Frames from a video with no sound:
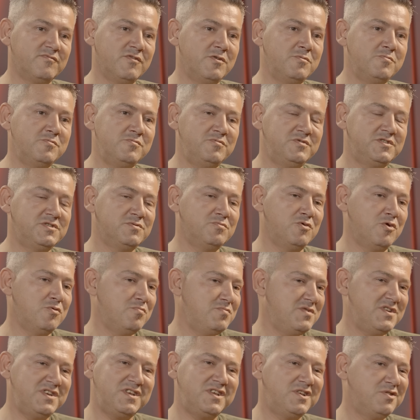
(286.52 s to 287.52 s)
benim için böyle
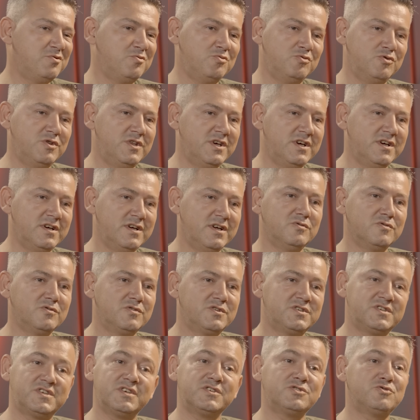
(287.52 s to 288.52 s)
bir iki günde
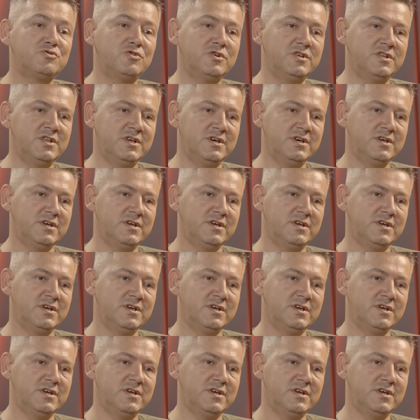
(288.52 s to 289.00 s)
kısa sürede